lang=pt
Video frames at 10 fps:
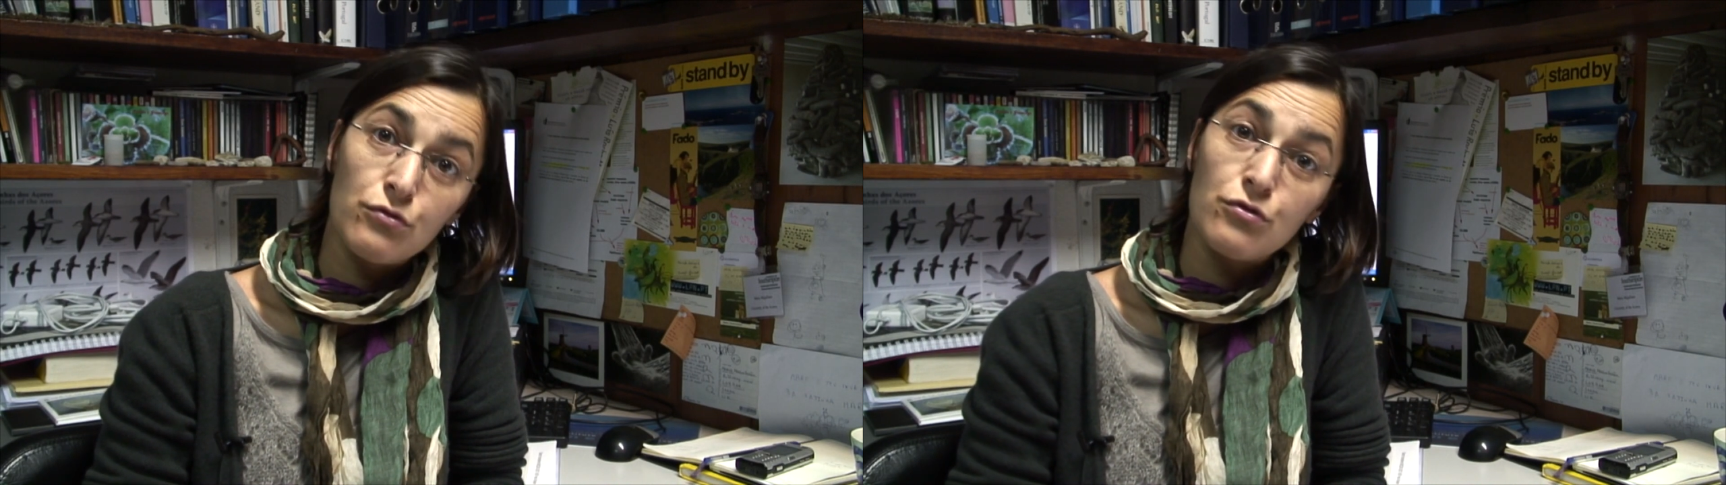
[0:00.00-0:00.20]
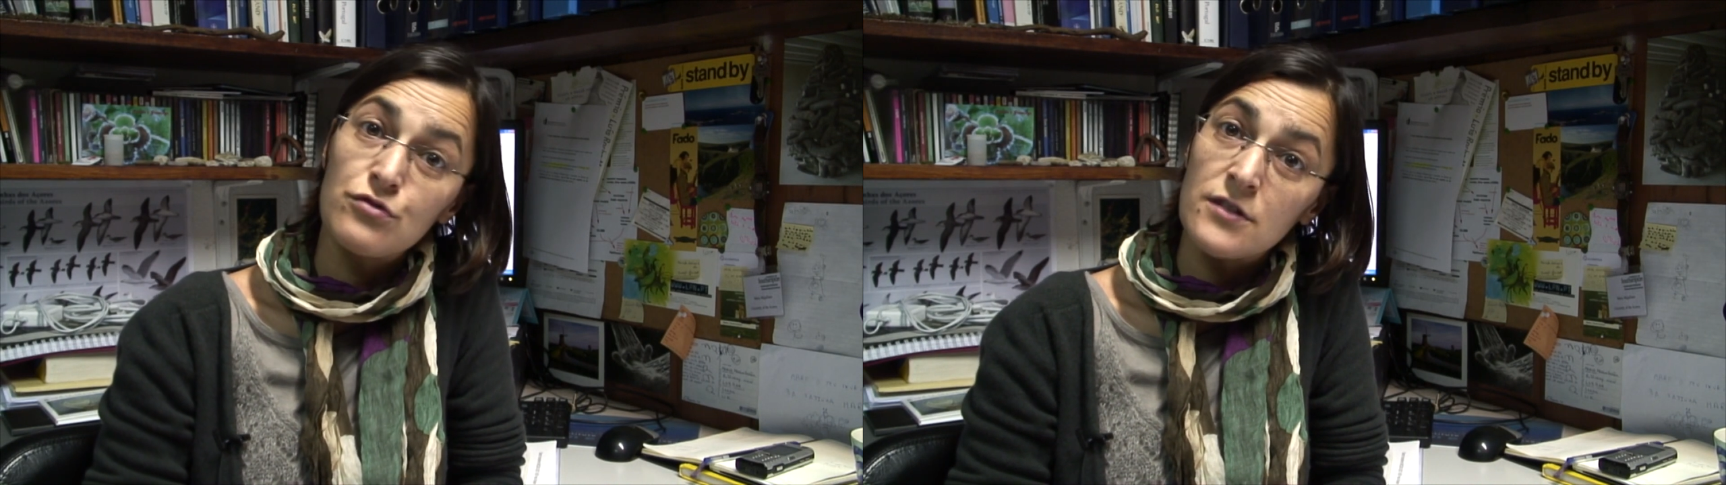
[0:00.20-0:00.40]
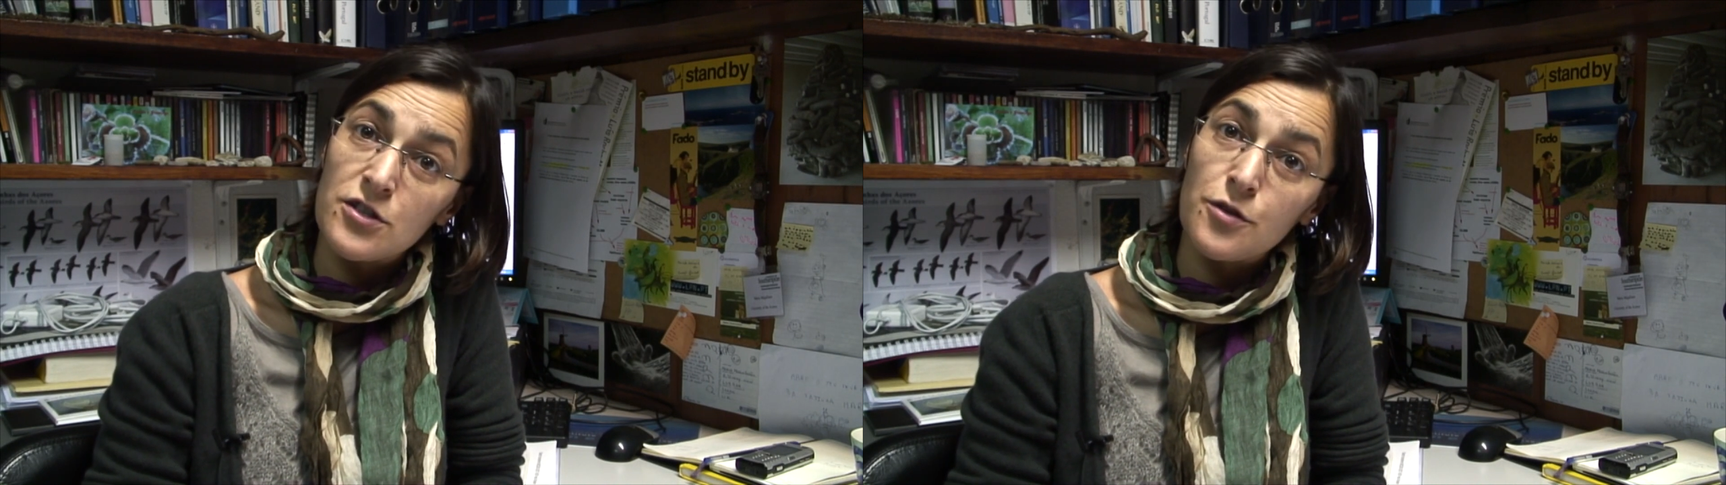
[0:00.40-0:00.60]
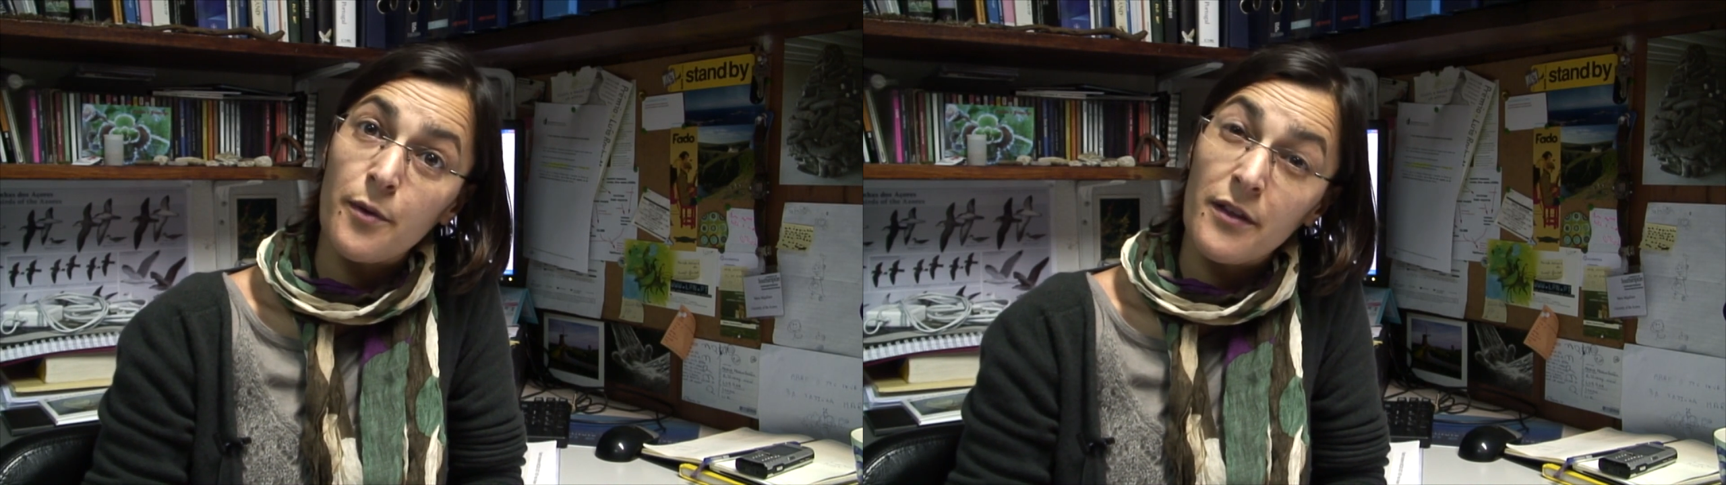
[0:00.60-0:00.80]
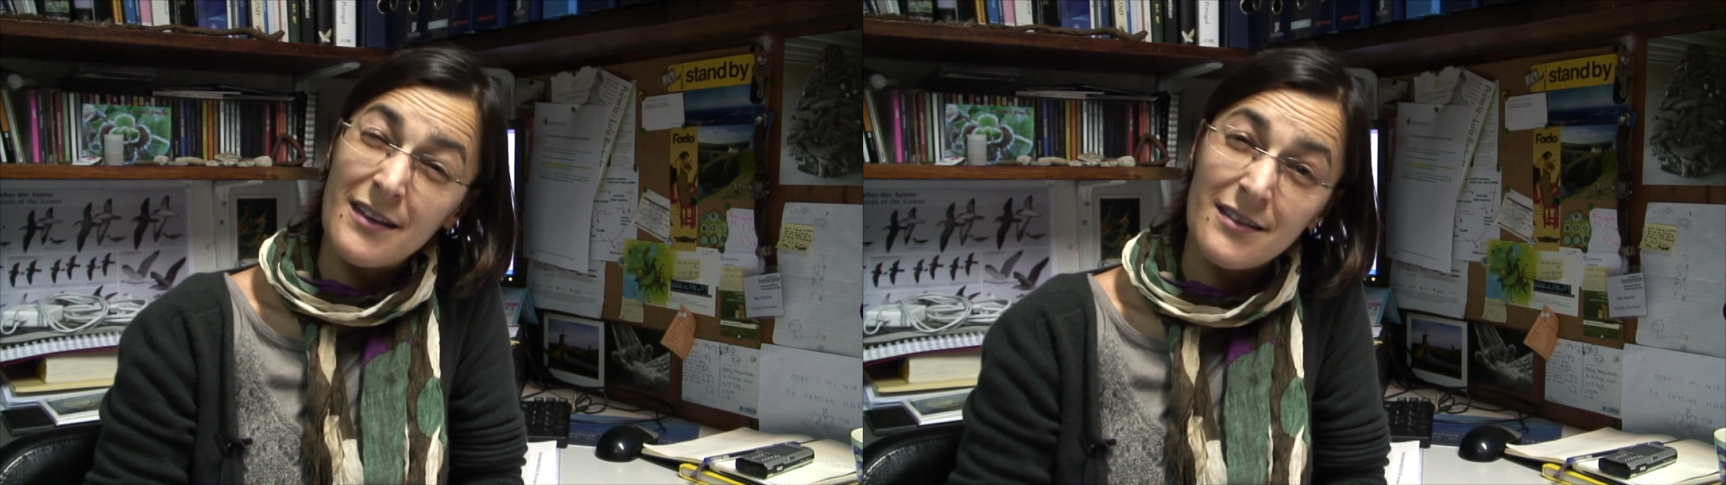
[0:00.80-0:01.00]
turnos esses que
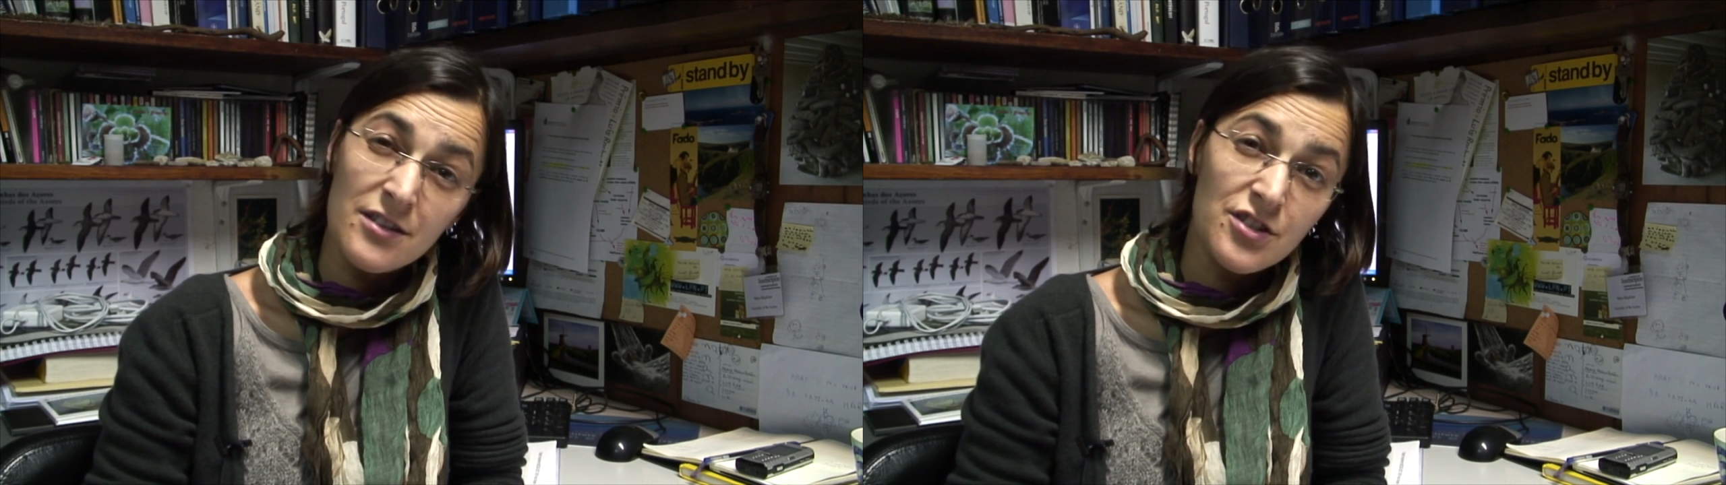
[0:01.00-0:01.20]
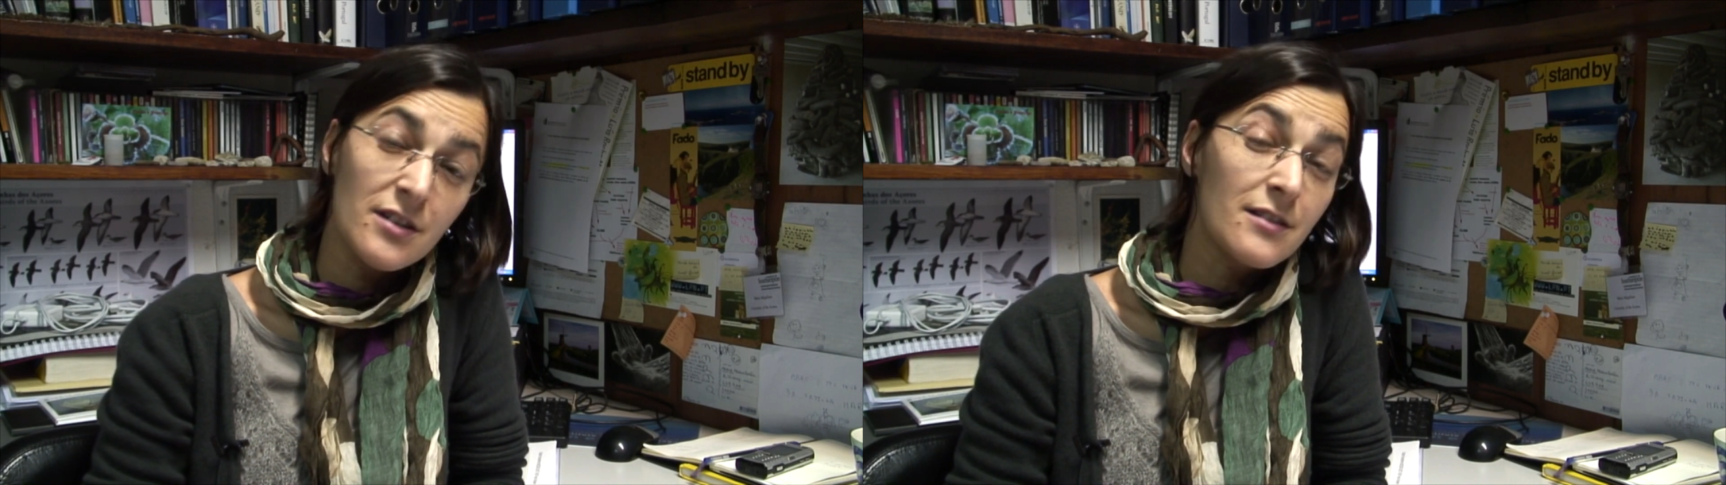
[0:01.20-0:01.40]
podem atingir